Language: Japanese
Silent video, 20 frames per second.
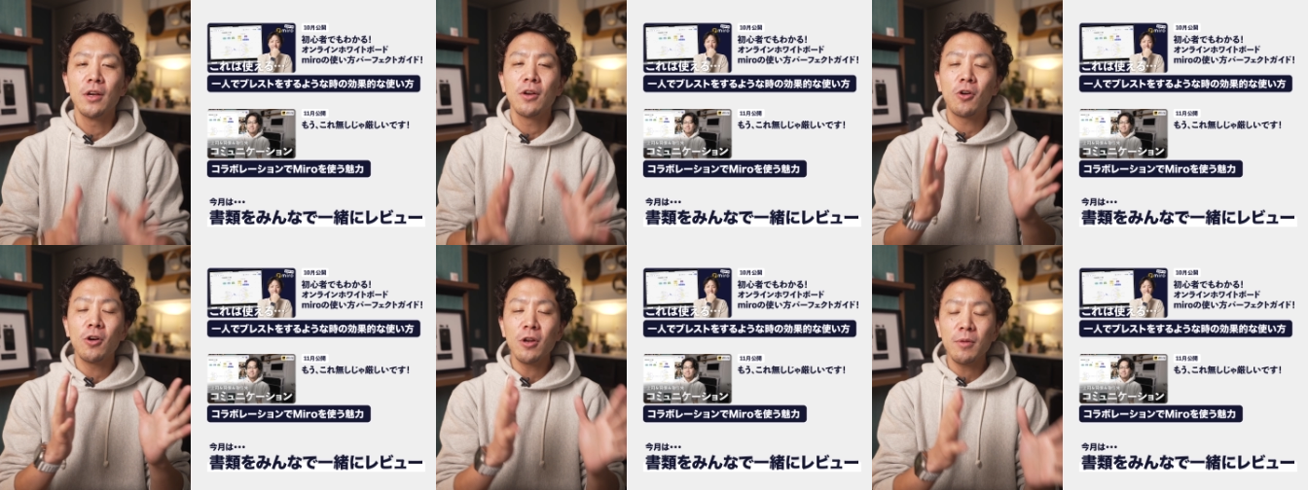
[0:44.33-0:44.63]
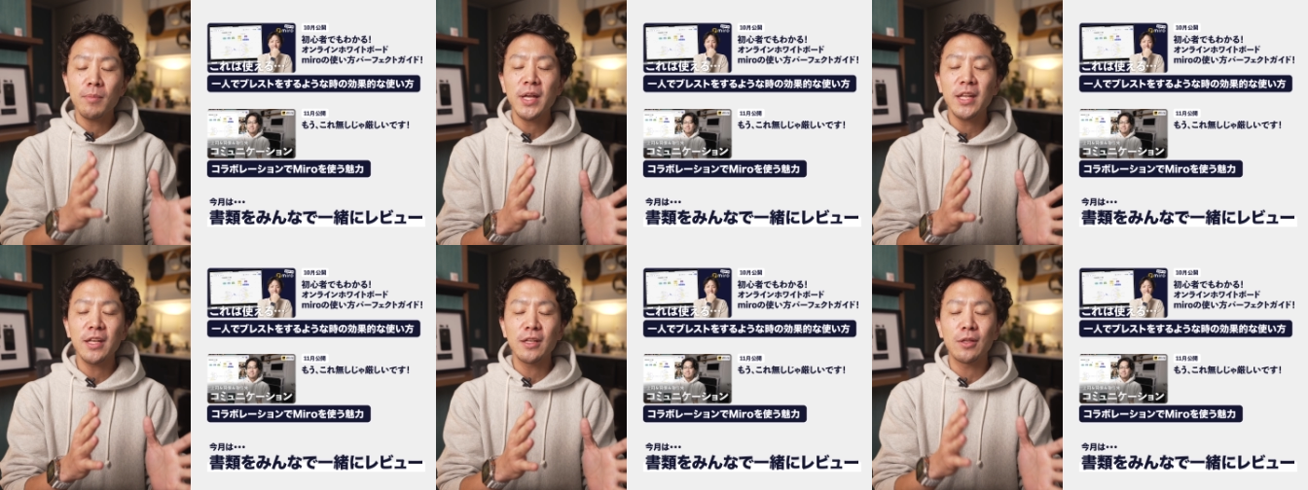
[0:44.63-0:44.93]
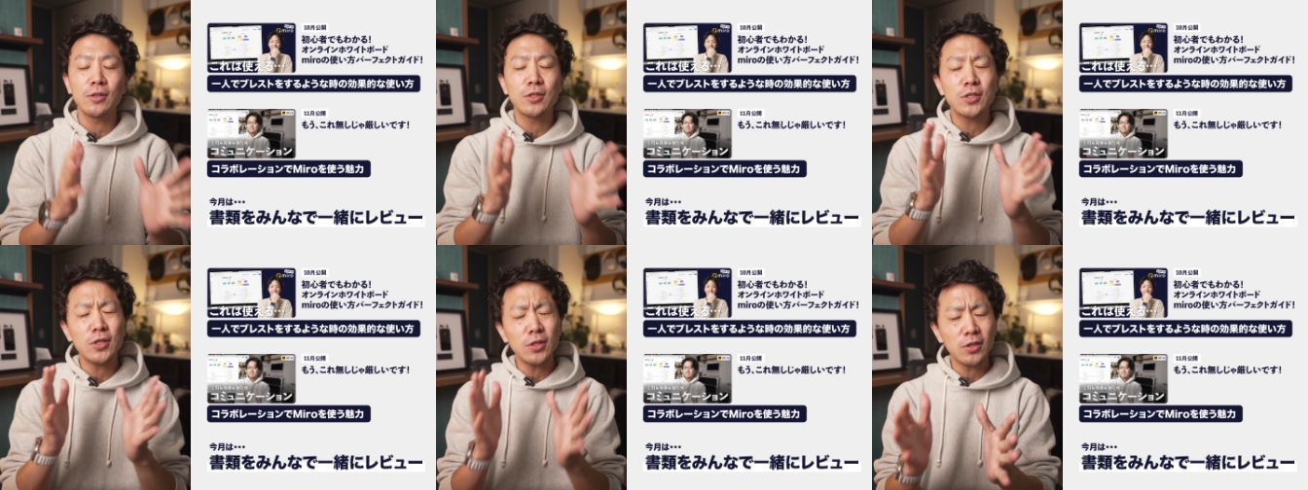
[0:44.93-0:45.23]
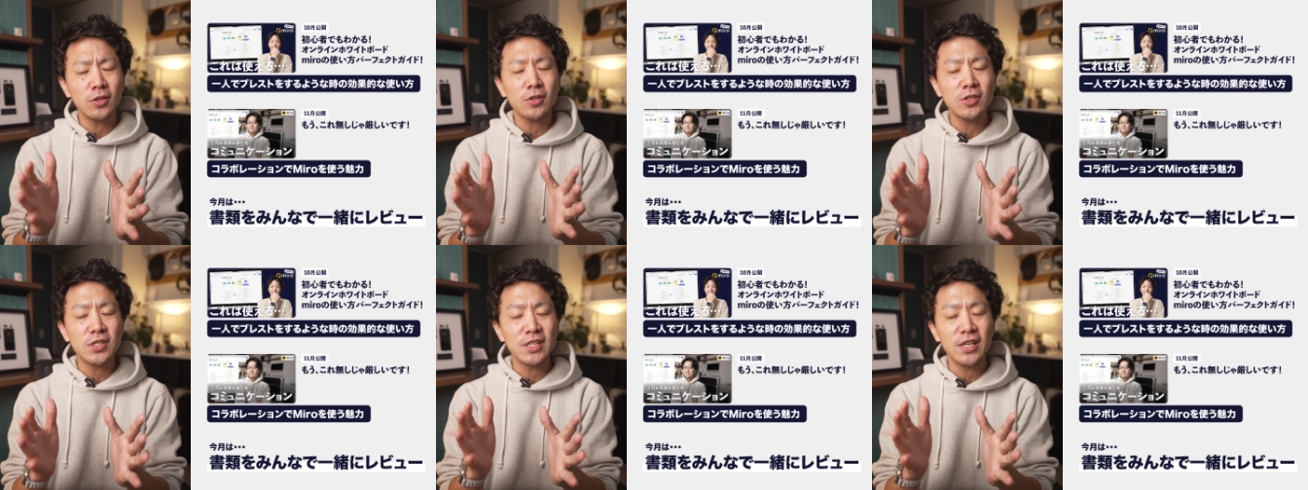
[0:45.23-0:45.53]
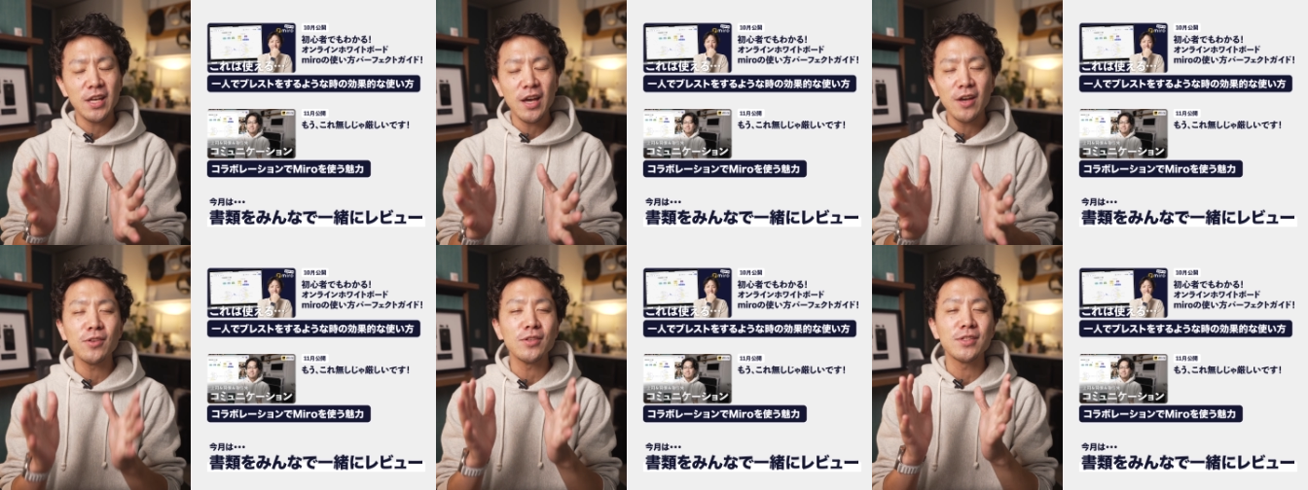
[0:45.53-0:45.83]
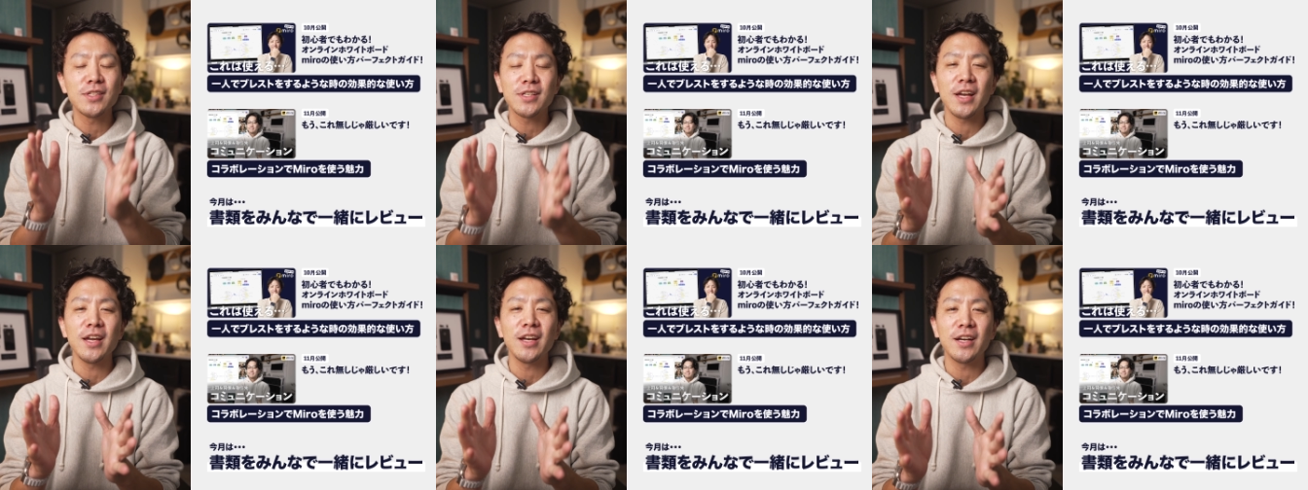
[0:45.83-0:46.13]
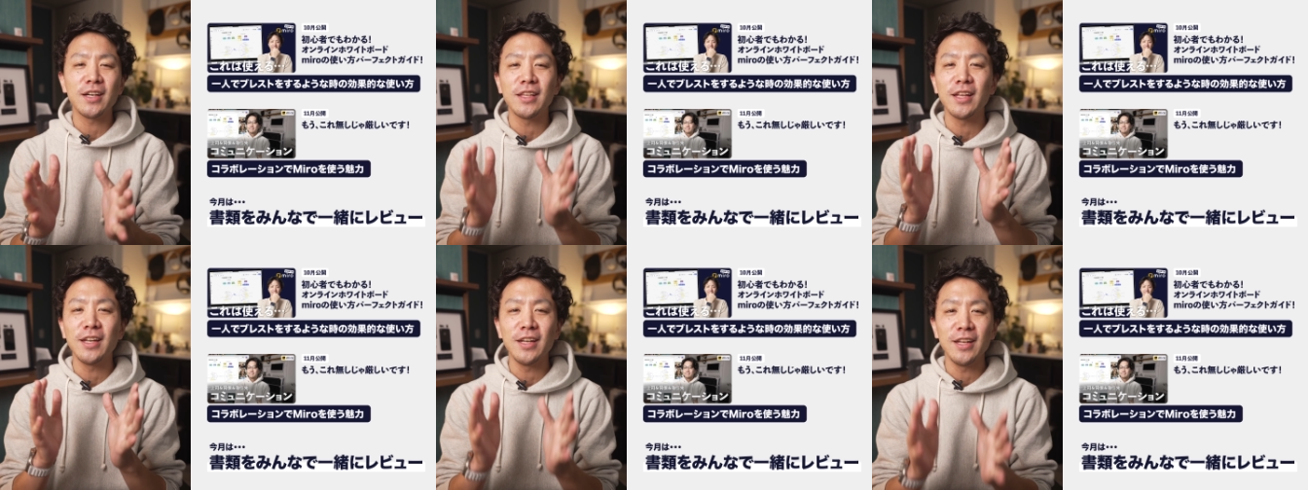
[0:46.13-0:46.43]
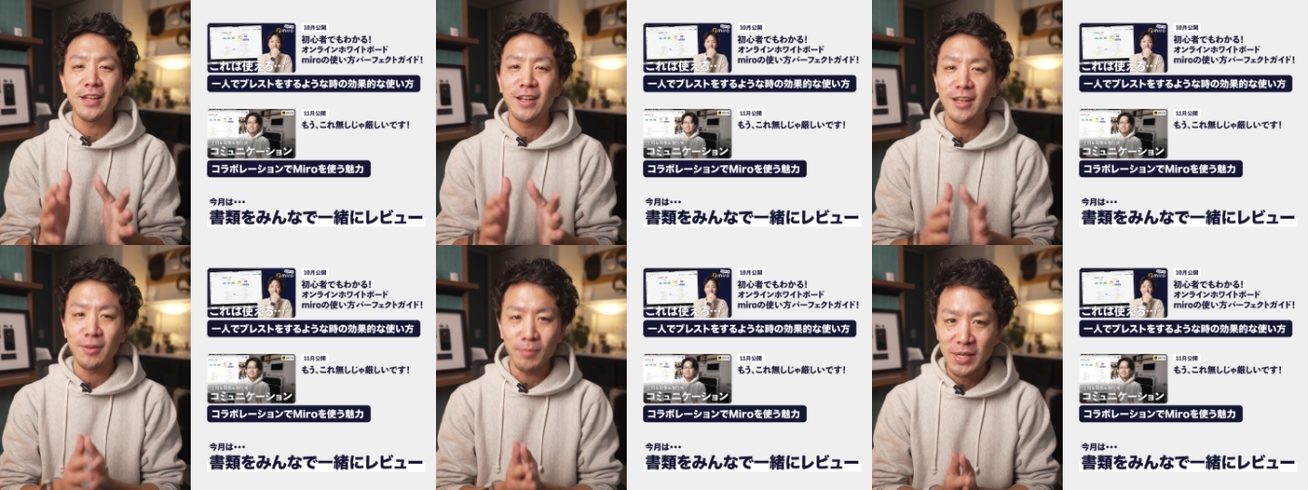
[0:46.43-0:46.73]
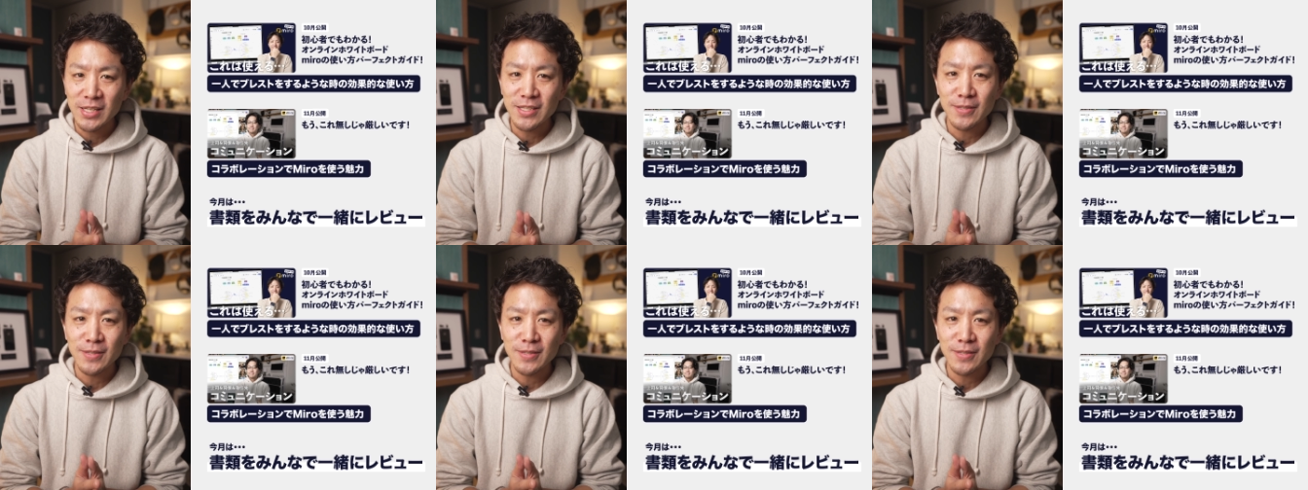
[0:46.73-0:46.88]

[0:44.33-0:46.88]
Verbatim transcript: これまでとちょっと違う使い方になりま